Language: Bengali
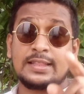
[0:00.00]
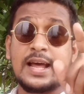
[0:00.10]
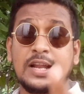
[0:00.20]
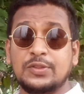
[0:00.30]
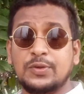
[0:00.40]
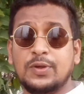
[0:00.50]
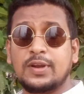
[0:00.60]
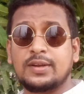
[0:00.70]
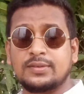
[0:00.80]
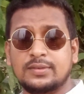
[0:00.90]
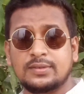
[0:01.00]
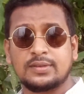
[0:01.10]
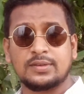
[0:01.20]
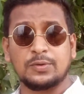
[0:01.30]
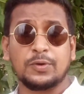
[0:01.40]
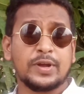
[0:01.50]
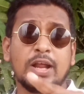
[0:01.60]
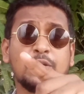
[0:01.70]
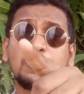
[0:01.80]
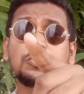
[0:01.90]
তার দল
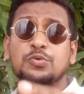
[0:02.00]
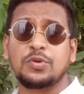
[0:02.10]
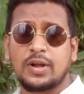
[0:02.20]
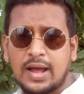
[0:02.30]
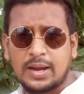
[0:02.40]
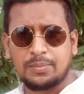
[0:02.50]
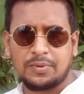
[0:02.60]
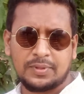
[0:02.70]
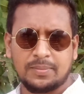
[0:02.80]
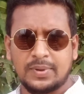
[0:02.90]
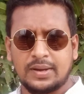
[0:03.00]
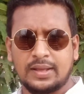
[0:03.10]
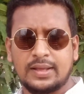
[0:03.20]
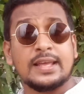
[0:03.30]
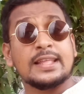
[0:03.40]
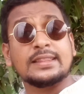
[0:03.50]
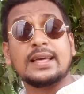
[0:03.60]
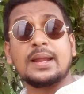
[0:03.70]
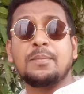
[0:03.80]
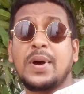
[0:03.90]
লোকেরা কতটুকু খারাপ হতে পারে
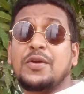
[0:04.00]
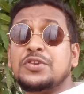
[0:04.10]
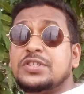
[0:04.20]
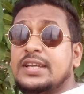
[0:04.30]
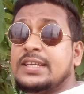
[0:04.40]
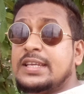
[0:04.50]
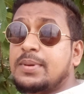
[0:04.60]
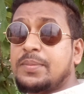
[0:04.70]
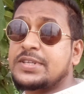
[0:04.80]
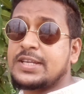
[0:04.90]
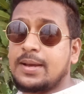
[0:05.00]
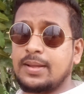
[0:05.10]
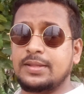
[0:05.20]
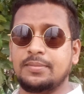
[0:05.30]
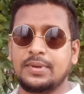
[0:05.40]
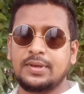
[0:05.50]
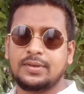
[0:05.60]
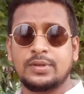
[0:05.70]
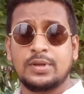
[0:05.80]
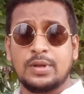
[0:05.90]
তারা মানুষকে কিভাবে সেবা দেবে
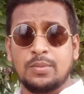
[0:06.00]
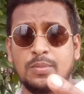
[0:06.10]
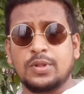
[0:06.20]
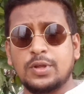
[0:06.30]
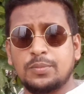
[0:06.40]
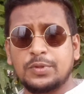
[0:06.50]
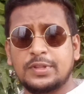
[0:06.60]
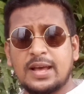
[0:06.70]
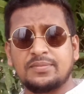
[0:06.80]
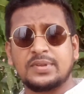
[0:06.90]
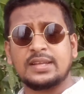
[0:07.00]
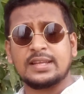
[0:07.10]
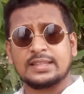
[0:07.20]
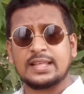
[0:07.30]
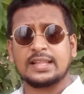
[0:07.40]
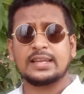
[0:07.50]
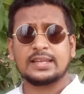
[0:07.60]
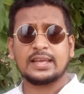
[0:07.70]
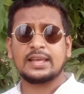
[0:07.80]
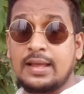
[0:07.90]
প্রধানমন্ত্রী আপনি
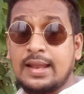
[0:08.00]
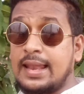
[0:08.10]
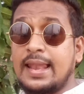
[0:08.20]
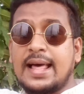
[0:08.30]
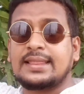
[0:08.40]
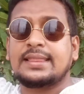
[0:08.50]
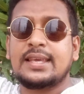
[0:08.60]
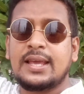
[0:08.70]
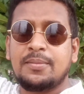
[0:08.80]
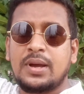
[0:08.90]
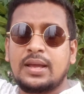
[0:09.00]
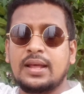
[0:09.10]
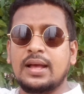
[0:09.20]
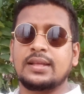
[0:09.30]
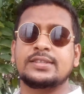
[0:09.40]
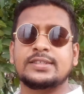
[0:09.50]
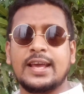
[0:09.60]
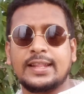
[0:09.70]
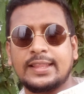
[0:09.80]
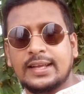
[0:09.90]
তাদেরকে লাঠি মাইরা
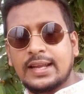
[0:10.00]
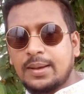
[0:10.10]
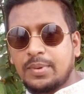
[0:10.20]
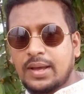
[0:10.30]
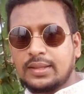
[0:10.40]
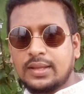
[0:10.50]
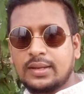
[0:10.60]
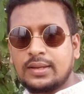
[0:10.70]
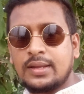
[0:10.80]
চেয়ার থেকে নামায় দেন